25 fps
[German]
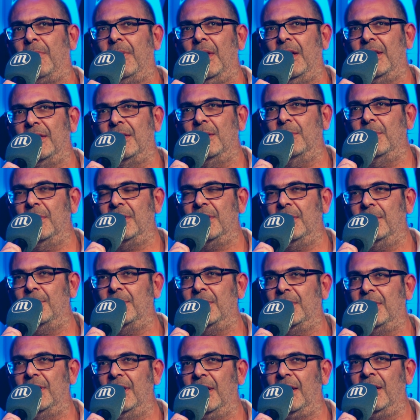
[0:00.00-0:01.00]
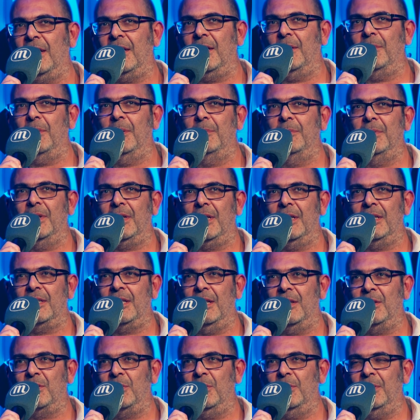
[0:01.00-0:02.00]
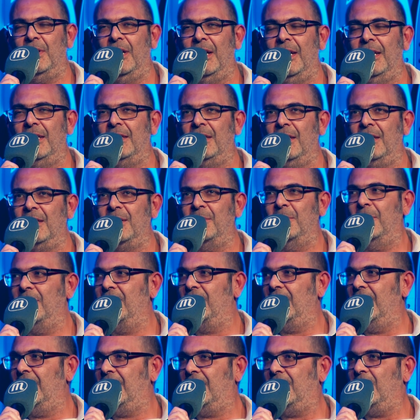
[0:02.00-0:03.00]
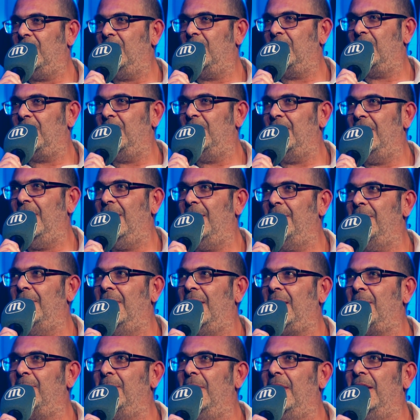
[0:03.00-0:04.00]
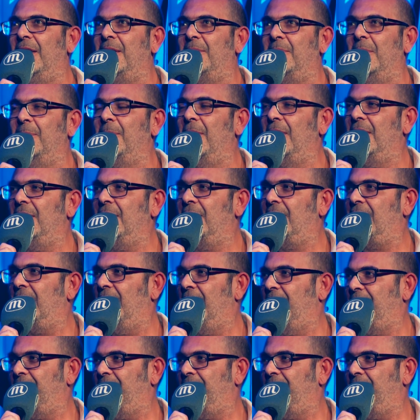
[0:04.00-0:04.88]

also ich weiß nicht, wie es dir geht, aber mir geht es halt so, je älter das man wird, umso mehr merkt man halt, wie man ist.